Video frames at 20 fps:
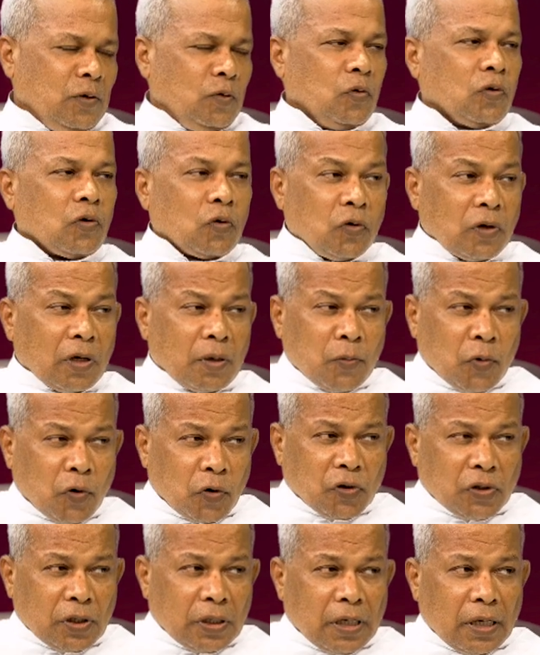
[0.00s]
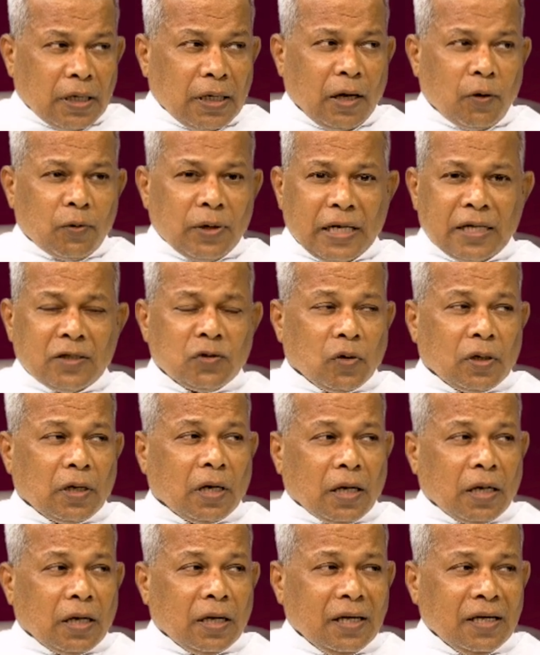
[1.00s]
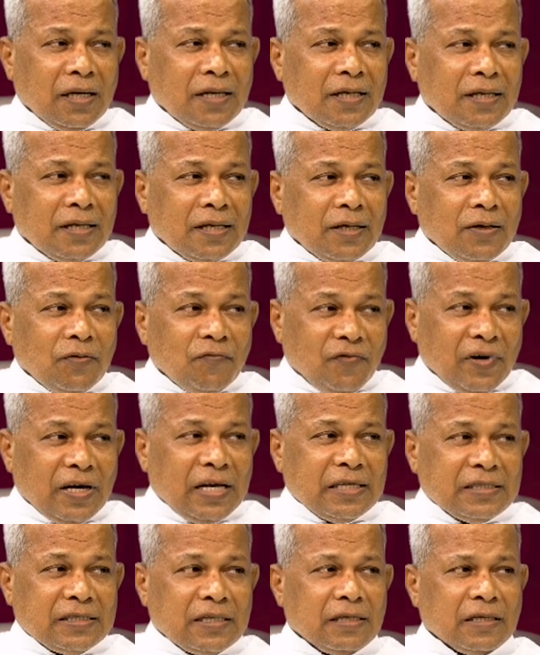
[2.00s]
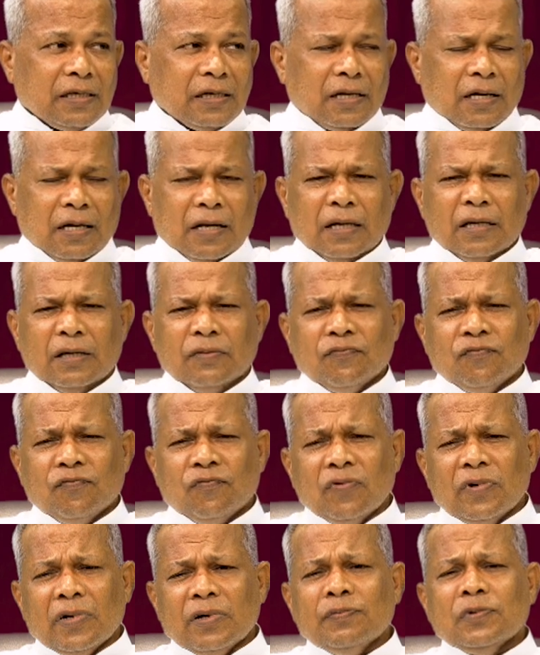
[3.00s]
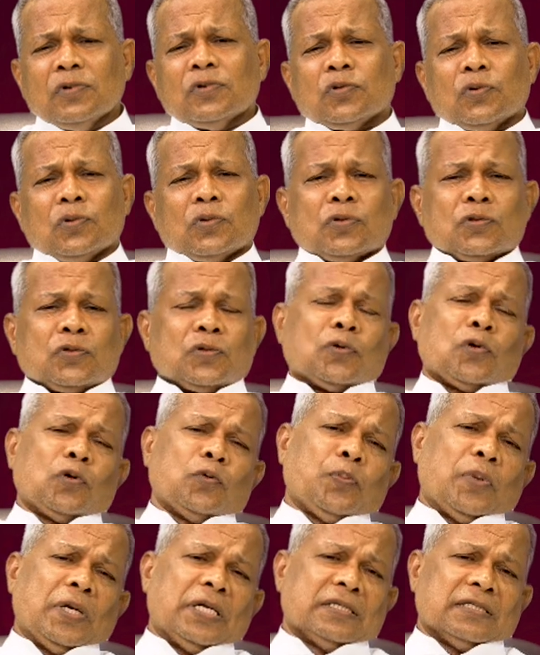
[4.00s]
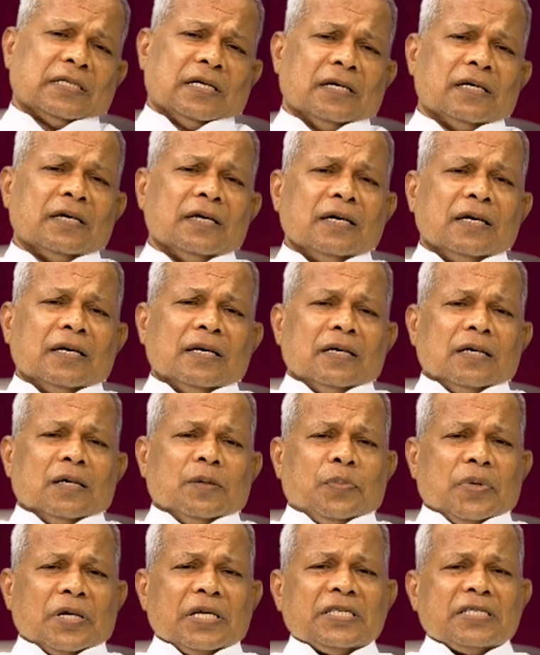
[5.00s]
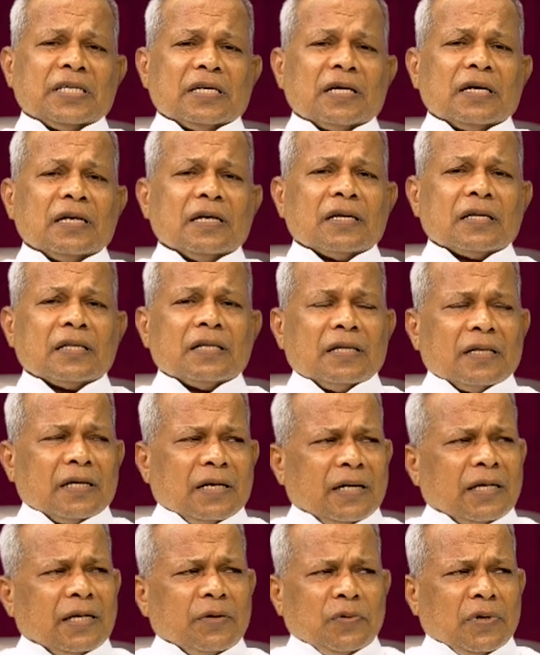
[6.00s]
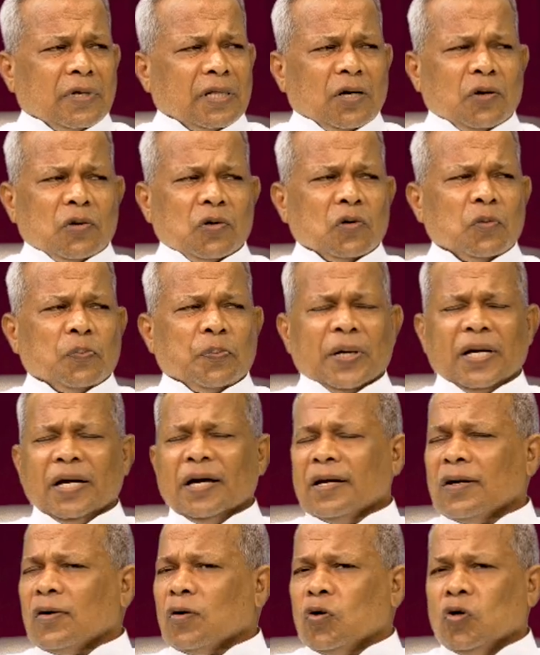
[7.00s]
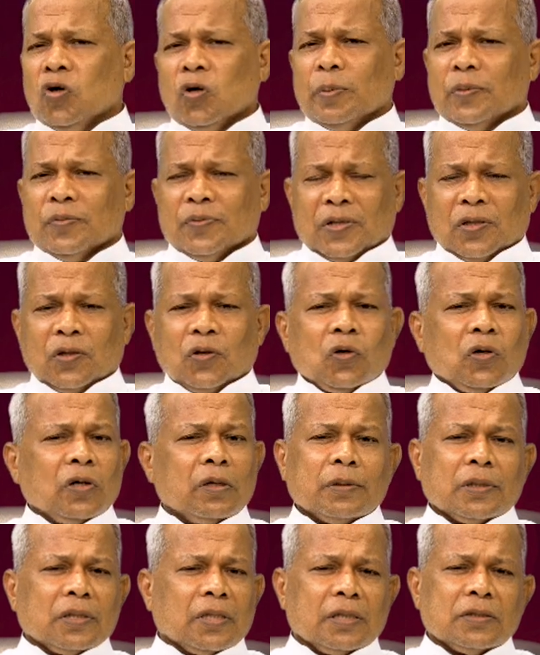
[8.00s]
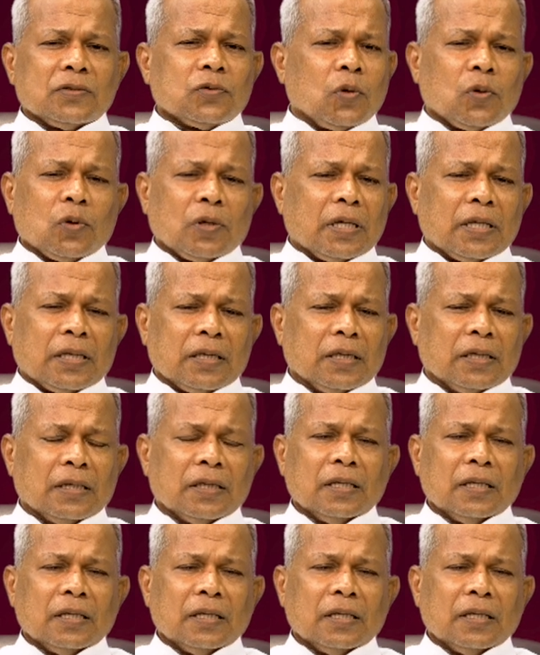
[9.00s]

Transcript: ஒரு குணம் கொடுத்ததுனால அவங்க என்ன சொல்கிறாங்க வேலை செய்திருக்கிறார் எவ்வளவு ஒரு சார் பரிசர்கள் இருந்ததை கண்ட உடனே அவருக்கு பயங்கர கோபம் வந்து கோபம் வந்தான்னு சொல்கிறாரு